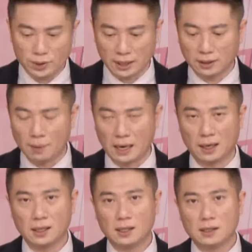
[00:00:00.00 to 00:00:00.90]
讲到嘛，
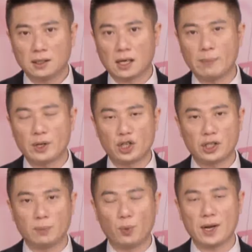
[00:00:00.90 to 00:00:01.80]
这根本其
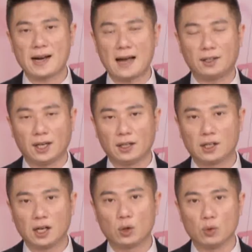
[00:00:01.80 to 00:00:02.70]
实不应该跌的
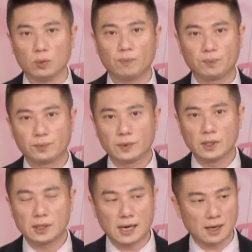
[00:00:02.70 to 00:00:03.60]
个股，
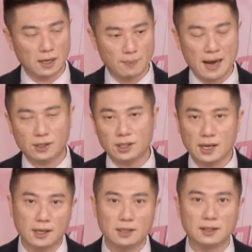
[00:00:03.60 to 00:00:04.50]
上个礼拜四
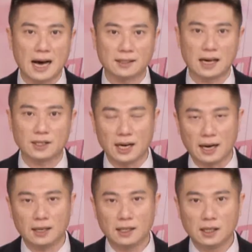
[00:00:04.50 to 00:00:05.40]
也跟着大家杀下
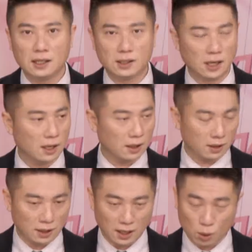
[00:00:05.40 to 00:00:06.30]
来，这个
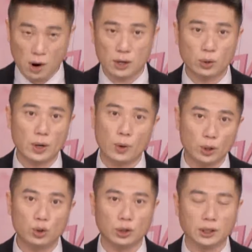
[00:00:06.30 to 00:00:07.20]
很快就会回
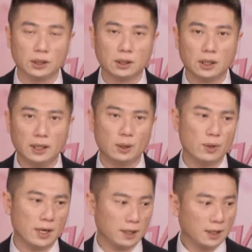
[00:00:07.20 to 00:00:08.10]
去的。因
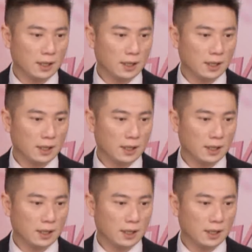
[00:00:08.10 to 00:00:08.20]
为